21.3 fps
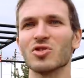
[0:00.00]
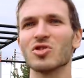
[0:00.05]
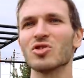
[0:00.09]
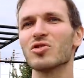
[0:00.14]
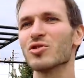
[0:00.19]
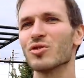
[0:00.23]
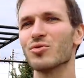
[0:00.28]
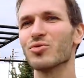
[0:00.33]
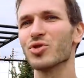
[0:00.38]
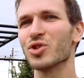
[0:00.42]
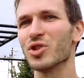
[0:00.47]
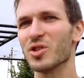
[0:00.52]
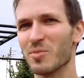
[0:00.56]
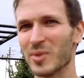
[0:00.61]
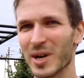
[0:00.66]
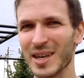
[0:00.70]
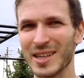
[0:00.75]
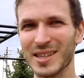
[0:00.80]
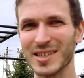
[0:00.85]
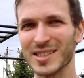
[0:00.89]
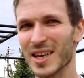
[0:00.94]
что слушать
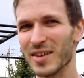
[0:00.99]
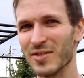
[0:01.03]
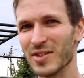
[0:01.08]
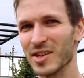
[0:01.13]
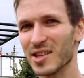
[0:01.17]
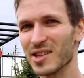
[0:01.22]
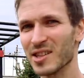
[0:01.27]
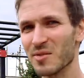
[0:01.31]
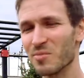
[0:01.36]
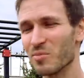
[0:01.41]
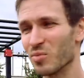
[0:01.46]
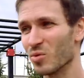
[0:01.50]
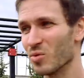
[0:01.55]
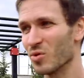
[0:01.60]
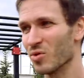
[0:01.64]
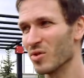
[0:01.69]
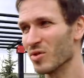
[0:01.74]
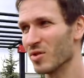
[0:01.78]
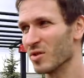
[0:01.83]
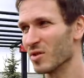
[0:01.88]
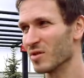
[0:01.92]
мои советы
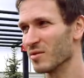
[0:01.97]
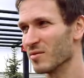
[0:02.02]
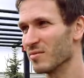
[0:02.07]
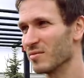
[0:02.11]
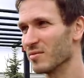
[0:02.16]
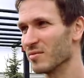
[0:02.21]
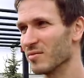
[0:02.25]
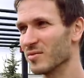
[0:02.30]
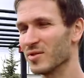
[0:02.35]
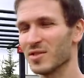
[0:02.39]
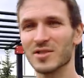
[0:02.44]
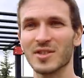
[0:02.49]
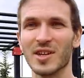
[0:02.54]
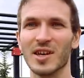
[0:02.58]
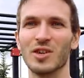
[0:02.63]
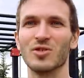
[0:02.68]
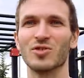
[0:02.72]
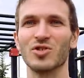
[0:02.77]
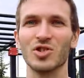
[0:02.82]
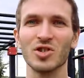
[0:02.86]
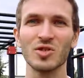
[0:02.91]
по, не
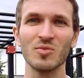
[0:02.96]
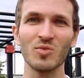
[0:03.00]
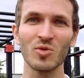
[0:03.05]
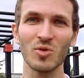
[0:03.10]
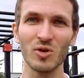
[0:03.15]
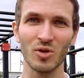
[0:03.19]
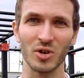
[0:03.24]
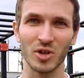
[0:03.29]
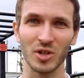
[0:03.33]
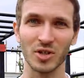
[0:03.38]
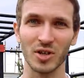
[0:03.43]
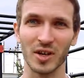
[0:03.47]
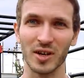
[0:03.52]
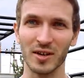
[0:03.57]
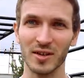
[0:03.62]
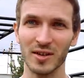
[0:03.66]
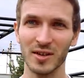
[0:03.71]
знаю, жиму лежа.